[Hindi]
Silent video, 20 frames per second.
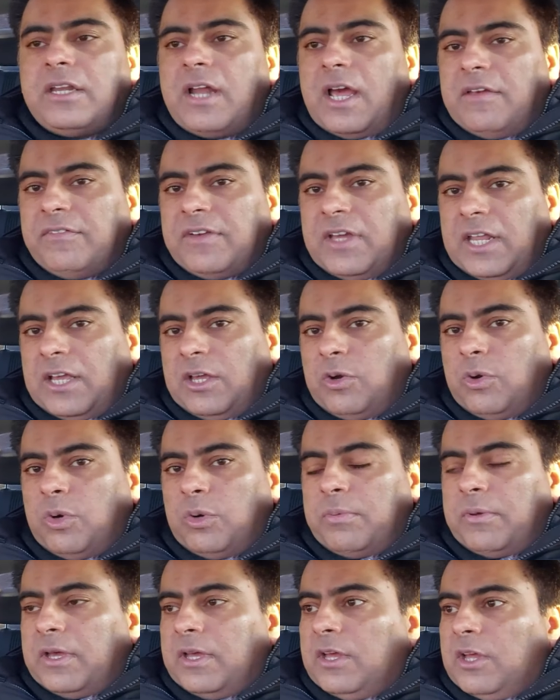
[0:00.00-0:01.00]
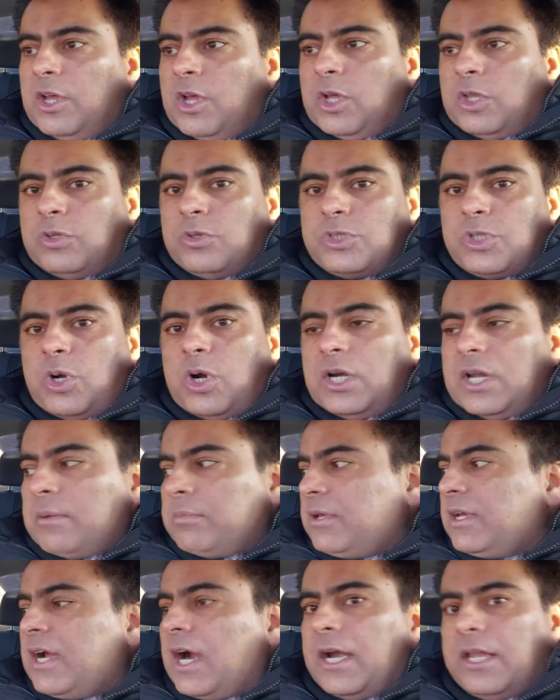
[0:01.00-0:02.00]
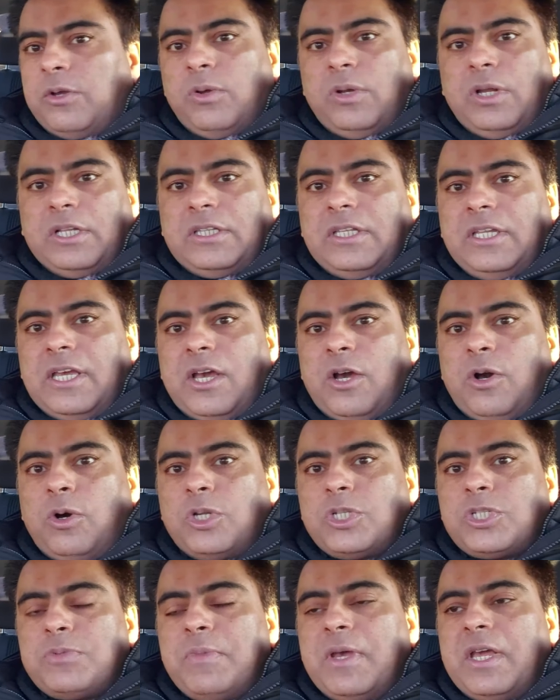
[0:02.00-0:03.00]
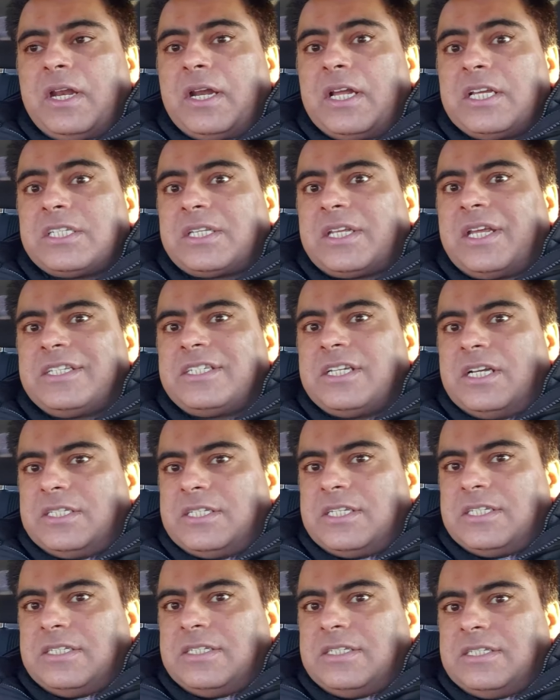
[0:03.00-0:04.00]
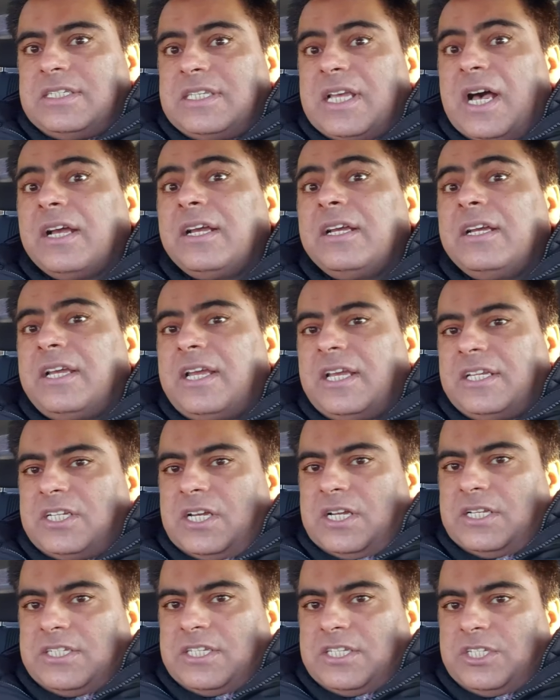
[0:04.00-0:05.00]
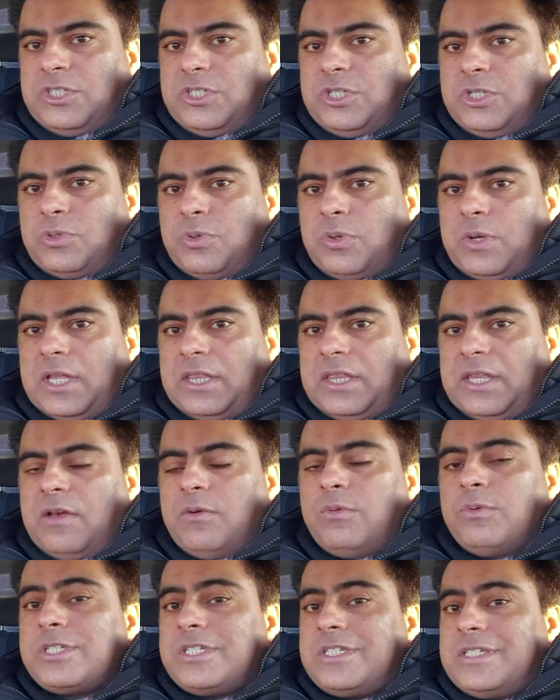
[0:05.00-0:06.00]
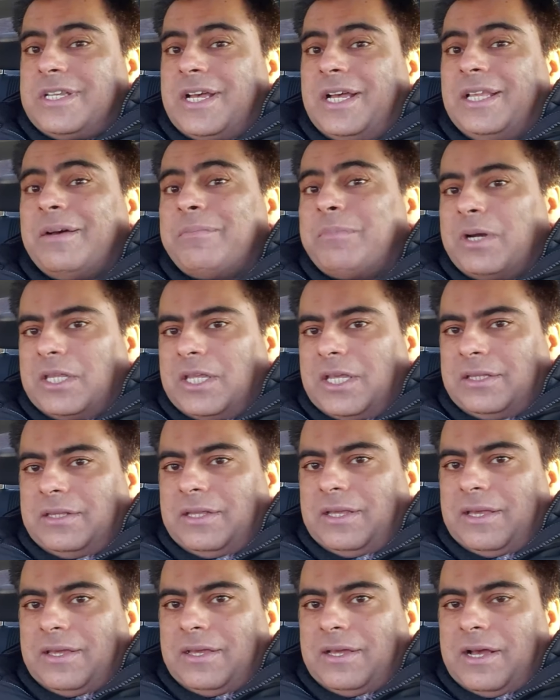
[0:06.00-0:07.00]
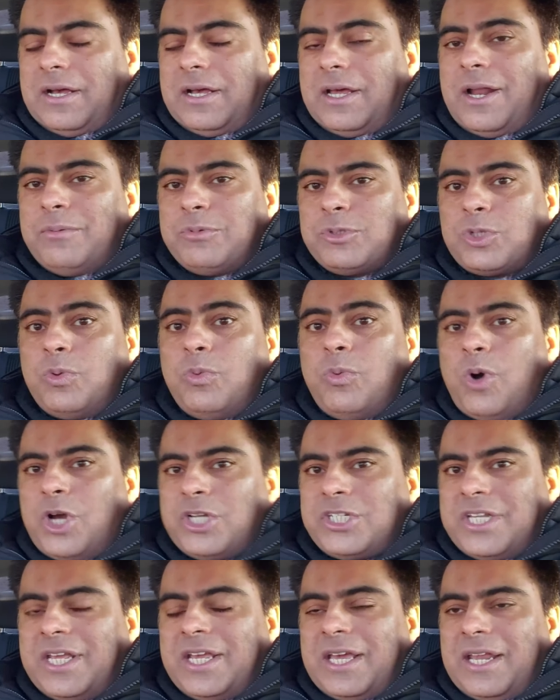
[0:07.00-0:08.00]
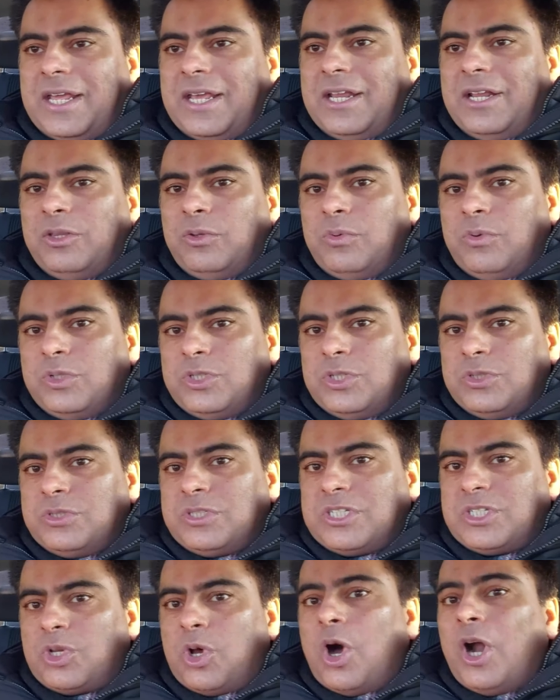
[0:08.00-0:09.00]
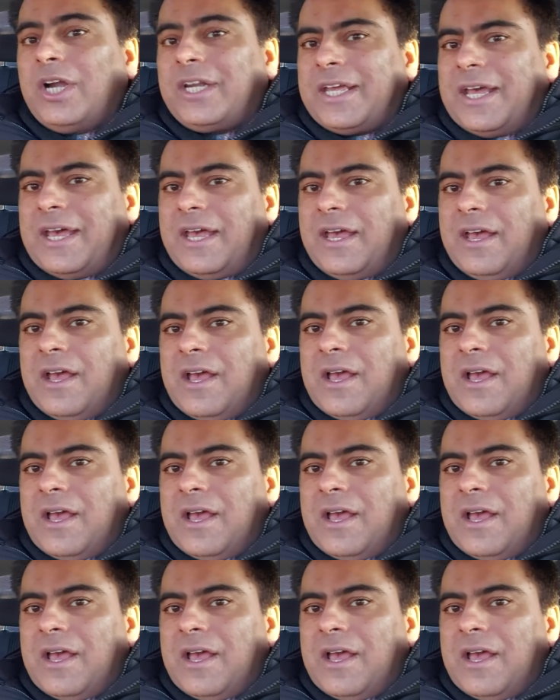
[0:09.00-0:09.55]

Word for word: ड्राइव करेंगे रोड पे तो सॉल्ट आपकी गाड़ी को लगती है और उसमें रस्ट के चांसेस जंग के चांसेस जिसको कहते हैं वो ज़्यादा बढ़ जाते हैं अगर आप उसको वॉश नहीं करेंगे ना तो वो जो सॉल्ट है